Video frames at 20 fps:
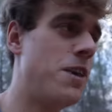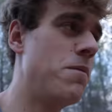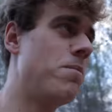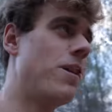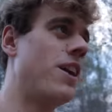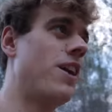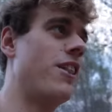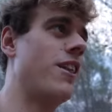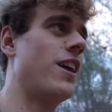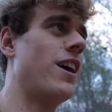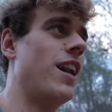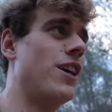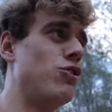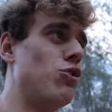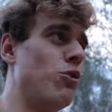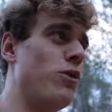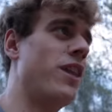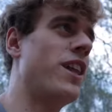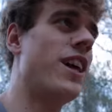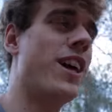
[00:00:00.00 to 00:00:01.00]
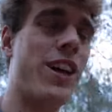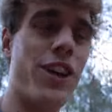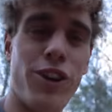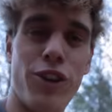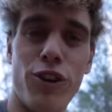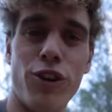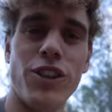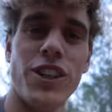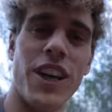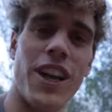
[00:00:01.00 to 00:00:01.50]
y parece que la subida
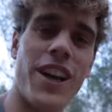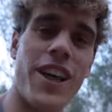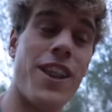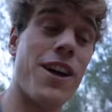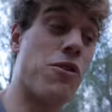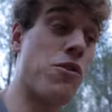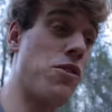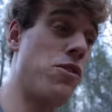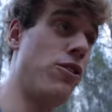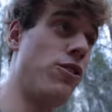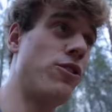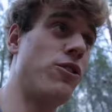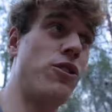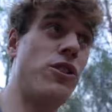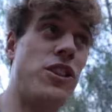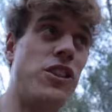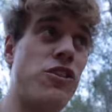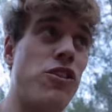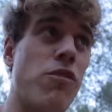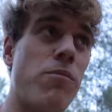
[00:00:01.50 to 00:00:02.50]
no sea nada cuando los coches